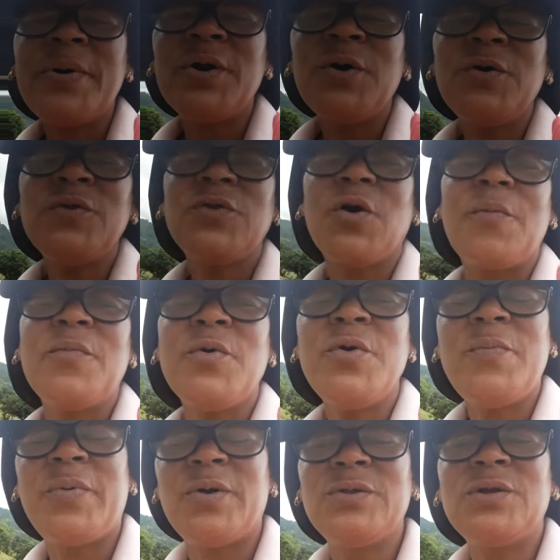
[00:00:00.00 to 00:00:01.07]
pronto,
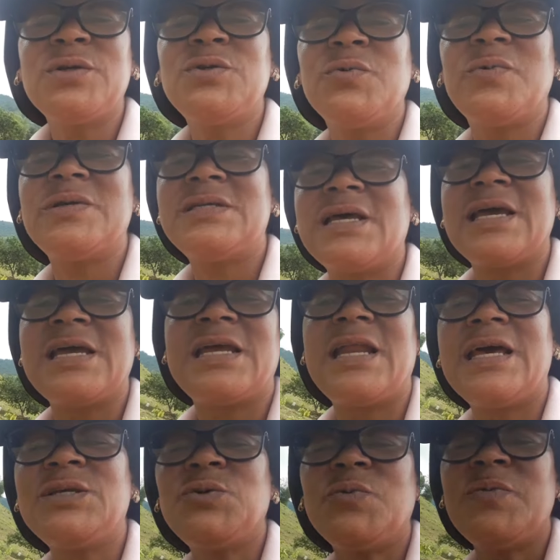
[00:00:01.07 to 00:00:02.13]
muy pronto
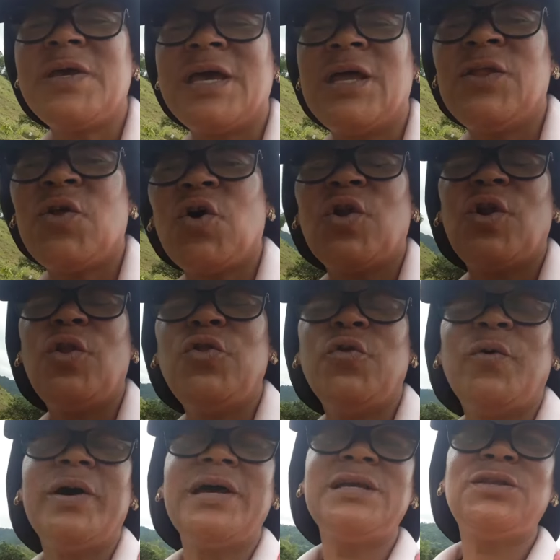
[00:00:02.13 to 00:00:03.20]
seguiré subiendo
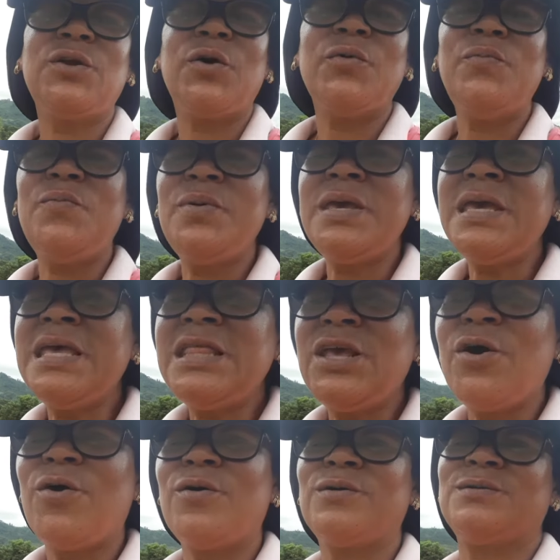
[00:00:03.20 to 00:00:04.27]
nuestros
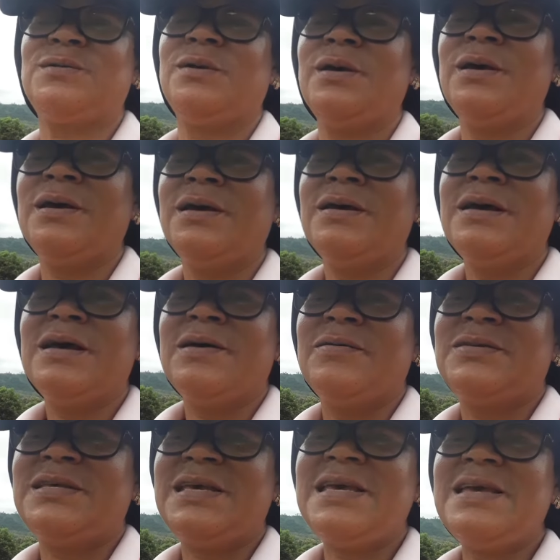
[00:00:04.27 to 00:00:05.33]
vídeos,
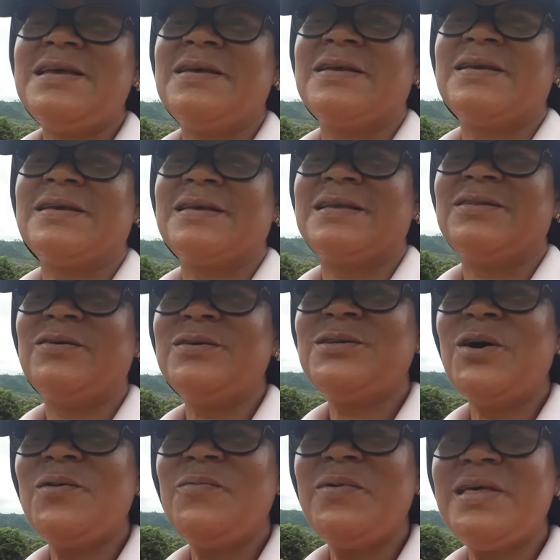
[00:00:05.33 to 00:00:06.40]
¿sí? No
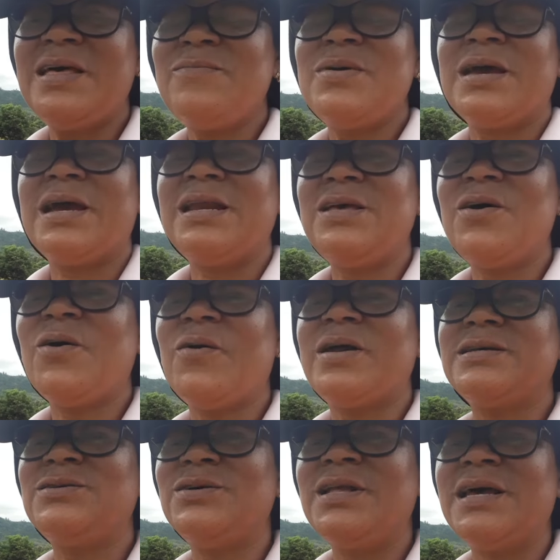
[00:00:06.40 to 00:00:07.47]
se olviden, mis queridos
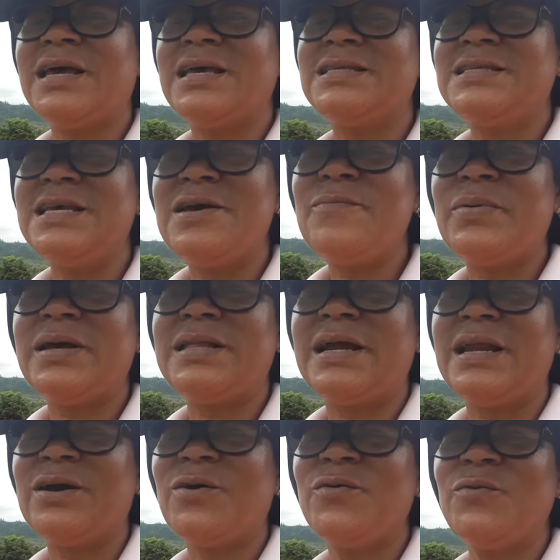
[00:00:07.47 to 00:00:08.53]
corazones, que siempre
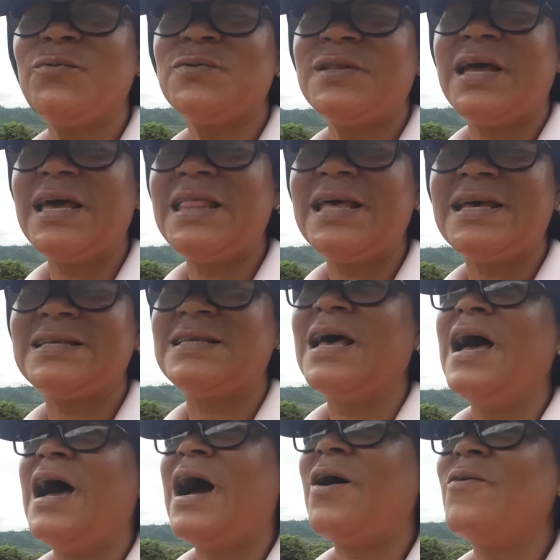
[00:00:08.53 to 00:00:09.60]
estaré con ustedes,
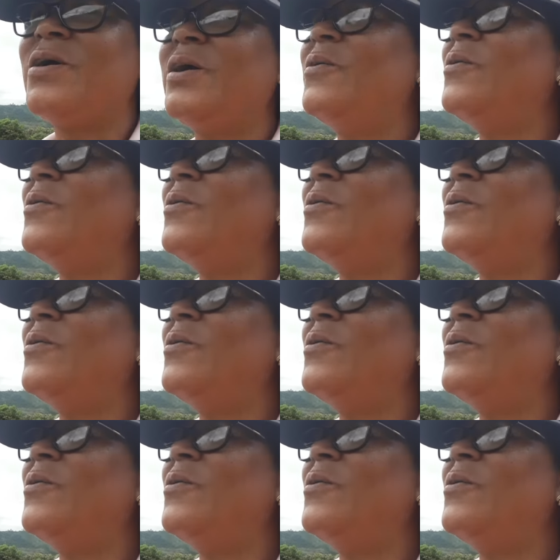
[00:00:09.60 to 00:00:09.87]
aunque